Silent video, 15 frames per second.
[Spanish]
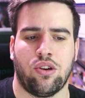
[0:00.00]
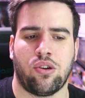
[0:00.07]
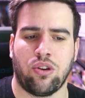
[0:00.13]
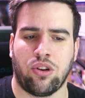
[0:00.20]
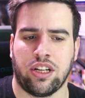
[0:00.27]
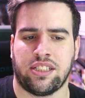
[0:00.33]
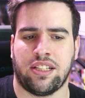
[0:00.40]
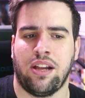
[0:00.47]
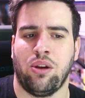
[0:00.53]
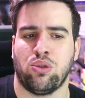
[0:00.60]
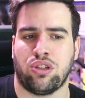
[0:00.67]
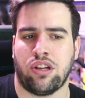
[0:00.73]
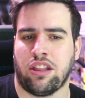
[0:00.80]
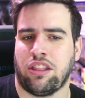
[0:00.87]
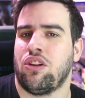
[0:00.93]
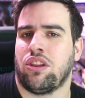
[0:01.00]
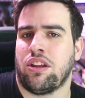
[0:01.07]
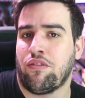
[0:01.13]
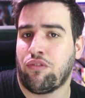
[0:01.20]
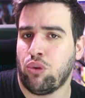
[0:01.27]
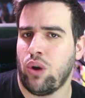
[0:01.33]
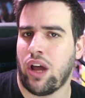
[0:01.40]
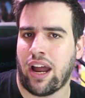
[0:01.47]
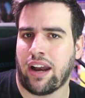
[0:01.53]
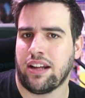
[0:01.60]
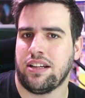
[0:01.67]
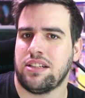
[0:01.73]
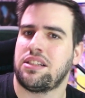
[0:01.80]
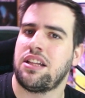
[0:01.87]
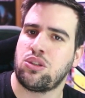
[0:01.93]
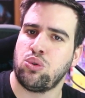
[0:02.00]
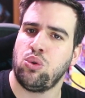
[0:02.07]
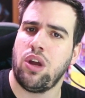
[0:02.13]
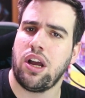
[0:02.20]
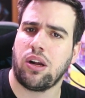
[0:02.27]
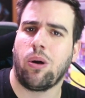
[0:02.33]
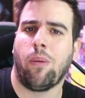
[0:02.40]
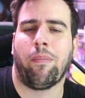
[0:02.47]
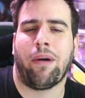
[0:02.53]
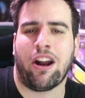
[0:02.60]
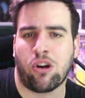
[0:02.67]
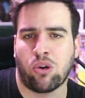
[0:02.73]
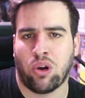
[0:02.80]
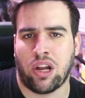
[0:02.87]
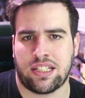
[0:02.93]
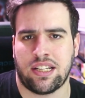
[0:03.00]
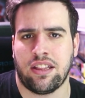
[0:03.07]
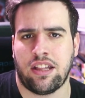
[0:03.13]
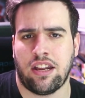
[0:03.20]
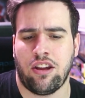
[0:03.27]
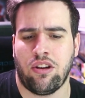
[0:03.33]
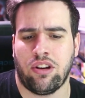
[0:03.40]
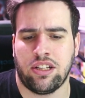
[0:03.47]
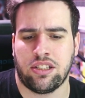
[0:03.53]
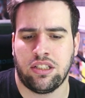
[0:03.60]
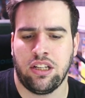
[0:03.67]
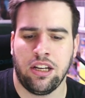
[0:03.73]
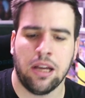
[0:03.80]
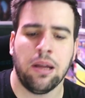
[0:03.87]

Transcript: Yo creo que esta ilustración de Fuller está chula comparado con las anteriores,